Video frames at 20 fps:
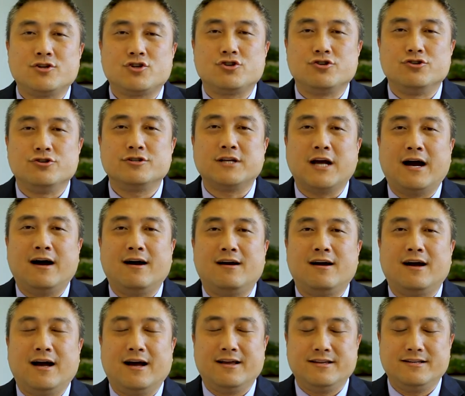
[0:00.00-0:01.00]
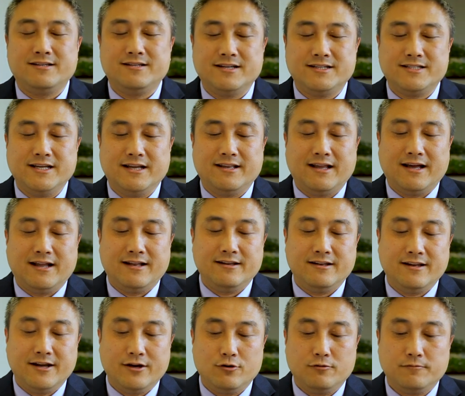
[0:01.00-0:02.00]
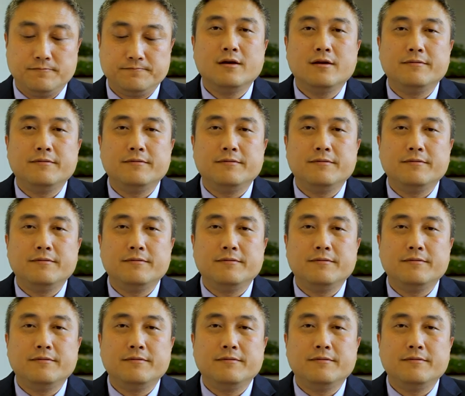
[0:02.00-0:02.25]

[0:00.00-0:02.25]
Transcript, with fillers: 十章啊一些简单的内容。